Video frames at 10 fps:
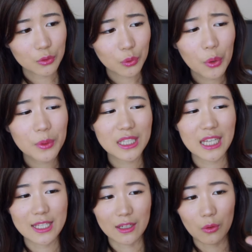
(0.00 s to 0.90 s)
多用性
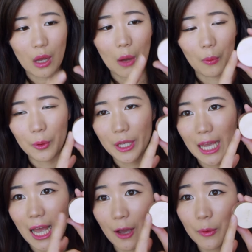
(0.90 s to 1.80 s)
来讲的话，我会
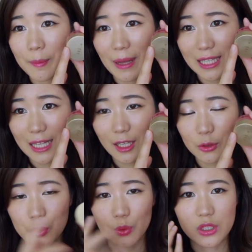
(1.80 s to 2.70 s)
还会把它
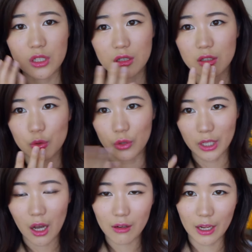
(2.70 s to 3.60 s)
当做这个
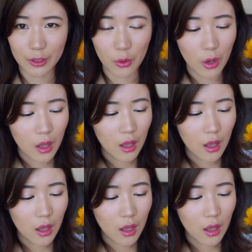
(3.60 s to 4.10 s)
唇膏来用。